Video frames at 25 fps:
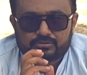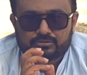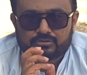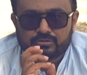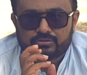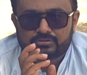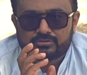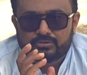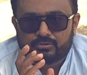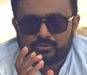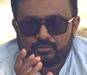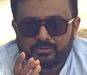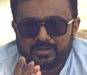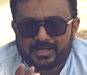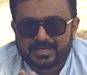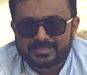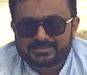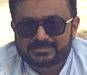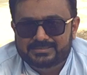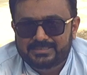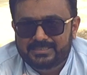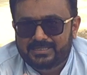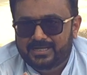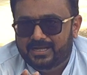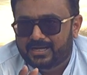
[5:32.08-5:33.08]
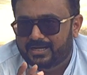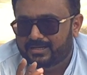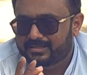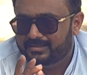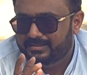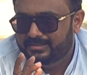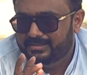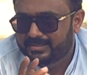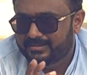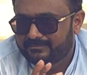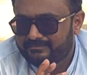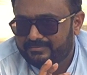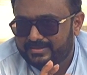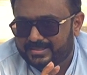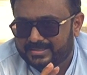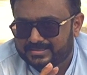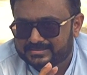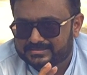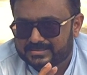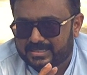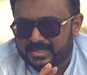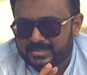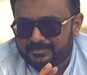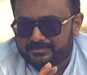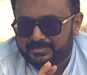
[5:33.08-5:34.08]
तो उनासी लाख नब्बे
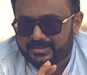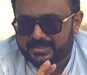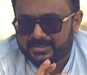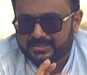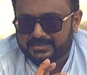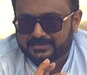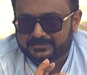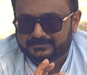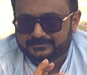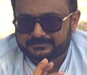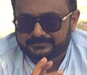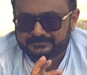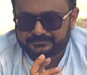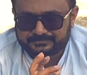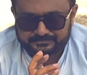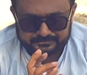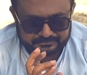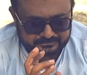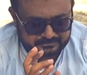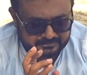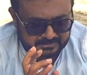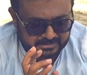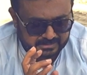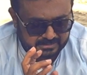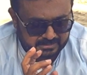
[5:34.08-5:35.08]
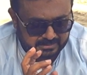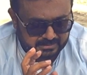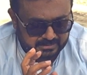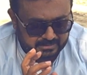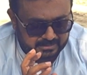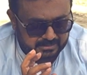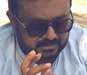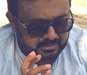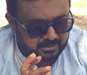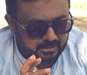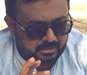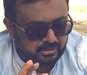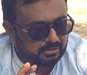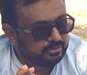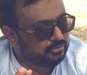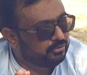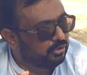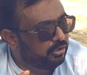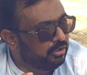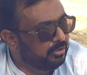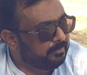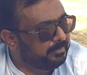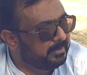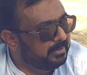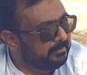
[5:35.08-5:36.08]
हज़ार रुपया है और
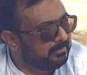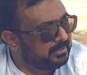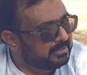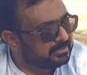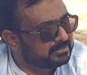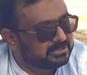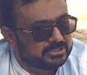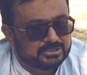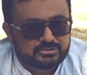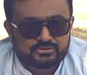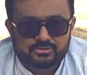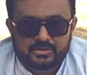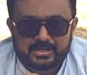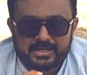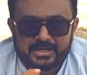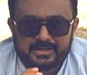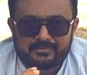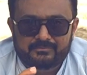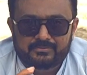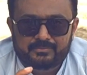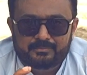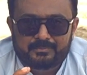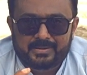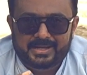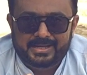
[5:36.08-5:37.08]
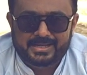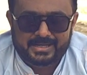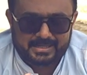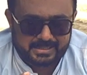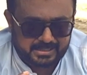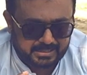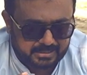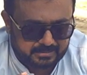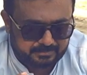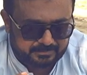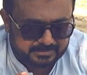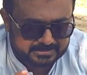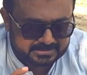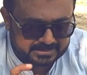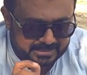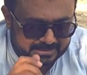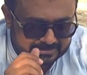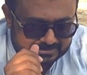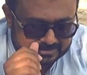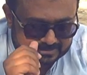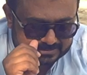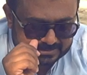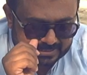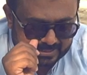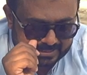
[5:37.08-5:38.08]
डाउन पेमेंट की जो है वो बारह लाख
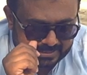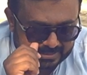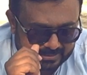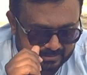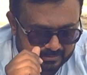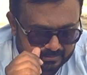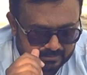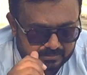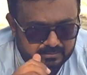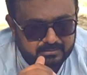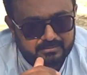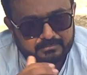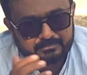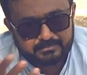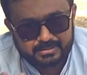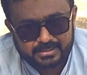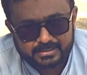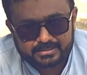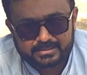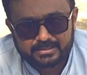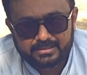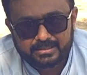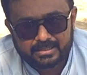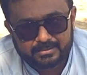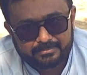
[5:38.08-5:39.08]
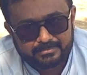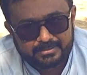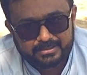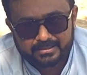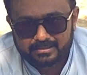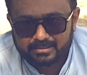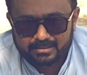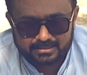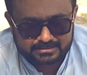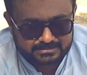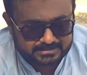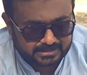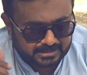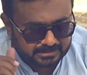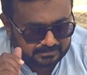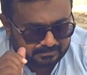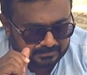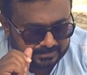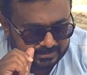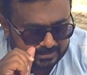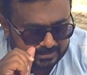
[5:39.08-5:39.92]
पचास हज़ार है बाकी आपने अकसात में